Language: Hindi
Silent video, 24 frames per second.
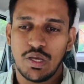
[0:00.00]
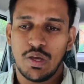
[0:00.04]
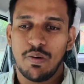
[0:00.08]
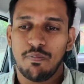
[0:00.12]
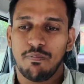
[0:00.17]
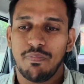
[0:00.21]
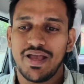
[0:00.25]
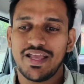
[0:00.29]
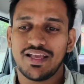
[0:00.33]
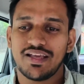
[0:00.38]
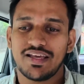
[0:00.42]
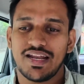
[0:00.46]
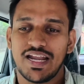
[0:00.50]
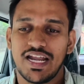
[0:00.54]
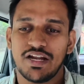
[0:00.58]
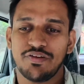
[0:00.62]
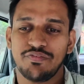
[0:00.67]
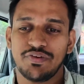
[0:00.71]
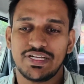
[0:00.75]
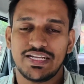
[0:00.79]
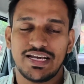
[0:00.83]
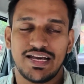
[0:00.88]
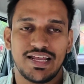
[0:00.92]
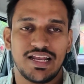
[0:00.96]
भाई ग्रैंड
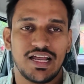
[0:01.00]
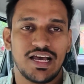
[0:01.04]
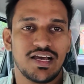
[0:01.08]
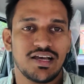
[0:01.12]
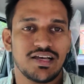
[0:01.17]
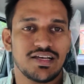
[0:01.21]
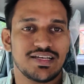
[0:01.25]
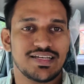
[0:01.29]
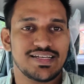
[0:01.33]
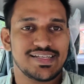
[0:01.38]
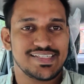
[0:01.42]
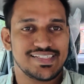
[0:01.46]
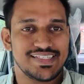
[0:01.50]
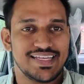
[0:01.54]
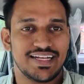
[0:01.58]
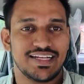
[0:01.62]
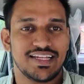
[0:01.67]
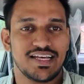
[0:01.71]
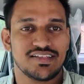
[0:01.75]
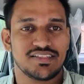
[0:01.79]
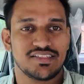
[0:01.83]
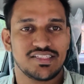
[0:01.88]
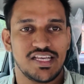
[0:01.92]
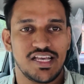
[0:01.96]
विटारा
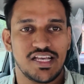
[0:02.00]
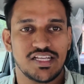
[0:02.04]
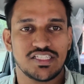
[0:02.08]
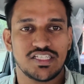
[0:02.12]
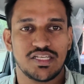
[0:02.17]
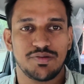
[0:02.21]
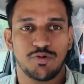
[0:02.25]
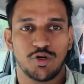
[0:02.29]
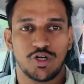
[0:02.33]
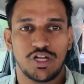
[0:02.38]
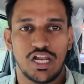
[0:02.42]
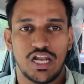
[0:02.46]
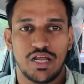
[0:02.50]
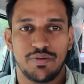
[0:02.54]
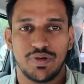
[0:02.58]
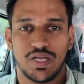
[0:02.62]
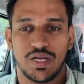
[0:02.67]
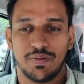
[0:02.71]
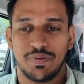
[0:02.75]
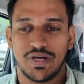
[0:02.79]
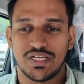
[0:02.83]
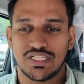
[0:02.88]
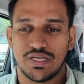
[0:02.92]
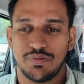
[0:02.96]
जेटा सीएनजी मॉडल है मेरे
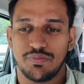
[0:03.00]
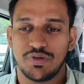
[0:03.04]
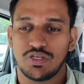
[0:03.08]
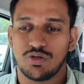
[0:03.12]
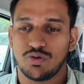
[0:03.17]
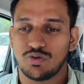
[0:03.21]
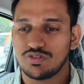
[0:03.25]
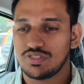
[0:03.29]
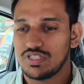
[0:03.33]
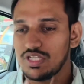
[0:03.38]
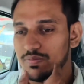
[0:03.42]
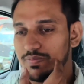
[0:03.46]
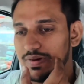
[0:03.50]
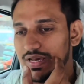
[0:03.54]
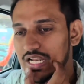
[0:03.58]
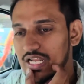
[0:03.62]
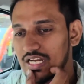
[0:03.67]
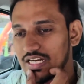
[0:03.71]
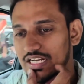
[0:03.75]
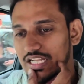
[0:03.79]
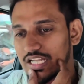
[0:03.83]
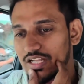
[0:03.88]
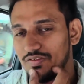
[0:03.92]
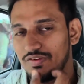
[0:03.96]
पास अभी कुछ दिन पहले
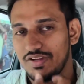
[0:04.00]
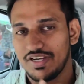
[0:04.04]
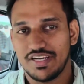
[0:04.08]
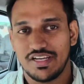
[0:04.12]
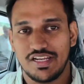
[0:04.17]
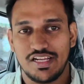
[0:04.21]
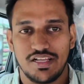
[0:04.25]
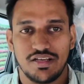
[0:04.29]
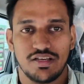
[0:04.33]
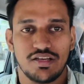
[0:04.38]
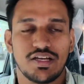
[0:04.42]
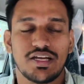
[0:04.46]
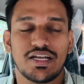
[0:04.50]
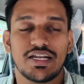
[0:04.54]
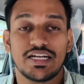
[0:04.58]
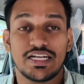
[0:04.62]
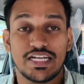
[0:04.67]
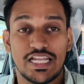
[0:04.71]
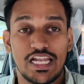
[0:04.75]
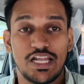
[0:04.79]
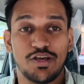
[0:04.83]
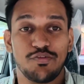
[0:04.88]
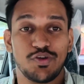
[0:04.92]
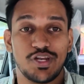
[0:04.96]
डिलीवरी
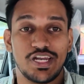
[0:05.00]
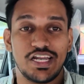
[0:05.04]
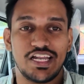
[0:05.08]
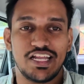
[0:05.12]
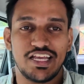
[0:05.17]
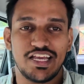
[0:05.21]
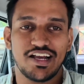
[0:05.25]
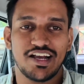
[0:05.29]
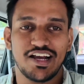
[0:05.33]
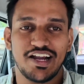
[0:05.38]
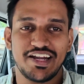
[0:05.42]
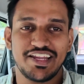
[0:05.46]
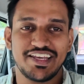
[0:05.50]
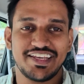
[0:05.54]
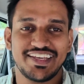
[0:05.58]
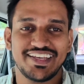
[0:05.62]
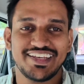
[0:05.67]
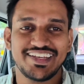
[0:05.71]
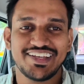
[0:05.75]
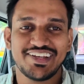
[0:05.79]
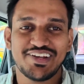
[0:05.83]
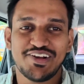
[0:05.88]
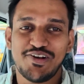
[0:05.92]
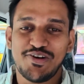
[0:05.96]
डिलीवरी ली है गाड़ी की
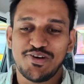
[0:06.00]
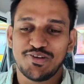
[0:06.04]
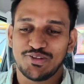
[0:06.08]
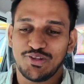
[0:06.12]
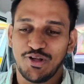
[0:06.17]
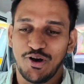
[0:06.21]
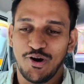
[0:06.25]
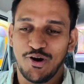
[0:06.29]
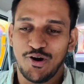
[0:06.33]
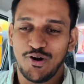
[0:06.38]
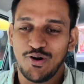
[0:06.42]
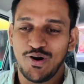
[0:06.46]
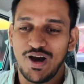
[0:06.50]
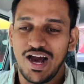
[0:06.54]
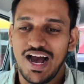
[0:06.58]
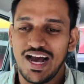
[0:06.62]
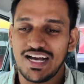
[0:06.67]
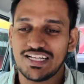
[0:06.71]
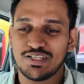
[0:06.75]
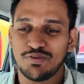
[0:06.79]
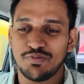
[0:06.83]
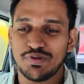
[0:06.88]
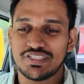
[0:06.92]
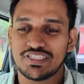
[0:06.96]
तो
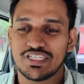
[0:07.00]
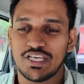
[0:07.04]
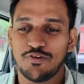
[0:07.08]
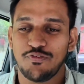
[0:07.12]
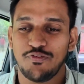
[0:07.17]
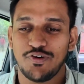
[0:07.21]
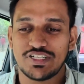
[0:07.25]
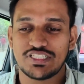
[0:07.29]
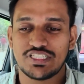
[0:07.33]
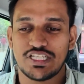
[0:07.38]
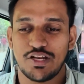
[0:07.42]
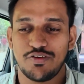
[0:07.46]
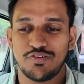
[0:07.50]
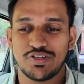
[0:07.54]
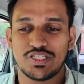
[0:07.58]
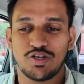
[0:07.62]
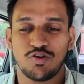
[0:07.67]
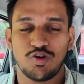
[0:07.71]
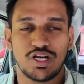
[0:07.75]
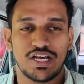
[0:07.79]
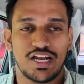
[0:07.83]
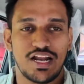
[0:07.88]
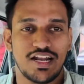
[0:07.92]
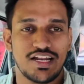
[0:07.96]
आज हम इसकी फर्स्ट सर्विस वो
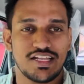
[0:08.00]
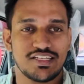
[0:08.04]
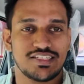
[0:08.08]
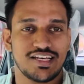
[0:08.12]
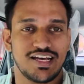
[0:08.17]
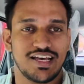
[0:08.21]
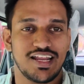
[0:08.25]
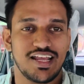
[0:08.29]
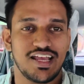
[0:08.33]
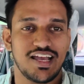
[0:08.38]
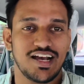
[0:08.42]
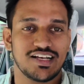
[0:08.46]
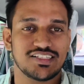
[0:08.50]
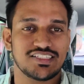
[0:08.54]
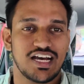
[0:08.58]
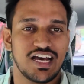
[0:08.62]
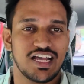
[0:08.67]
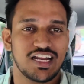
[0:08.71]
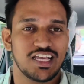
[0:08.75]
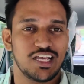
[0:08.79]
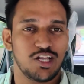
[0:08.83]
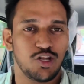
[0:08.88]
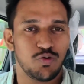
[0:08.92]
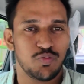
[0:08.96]
कराने जा रहे हैं
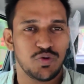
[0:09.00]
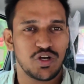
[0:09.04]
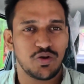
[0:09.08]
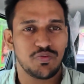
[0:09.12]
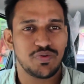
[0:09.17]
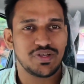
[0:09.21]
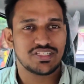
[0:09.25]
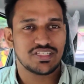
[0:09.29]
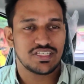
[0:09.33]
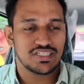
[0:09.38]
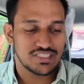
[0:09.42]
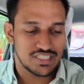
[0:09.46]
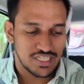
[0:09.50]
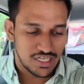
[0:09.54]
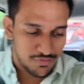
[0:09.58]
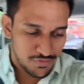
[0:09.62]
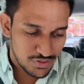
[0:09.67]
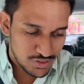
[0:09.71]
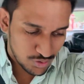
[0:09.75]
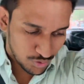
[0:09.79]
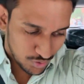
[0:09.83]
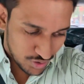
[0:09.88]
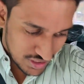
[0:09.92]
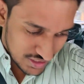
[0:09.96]
हजार किलोमीटर पे इसकी
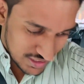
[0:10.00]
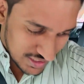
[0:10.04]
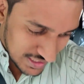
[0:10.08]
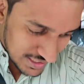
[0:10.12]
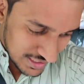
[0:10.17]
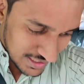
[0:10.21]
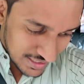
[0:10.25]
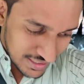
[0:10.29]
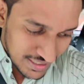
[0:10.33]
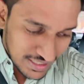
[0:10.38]
सर्विस होनी थी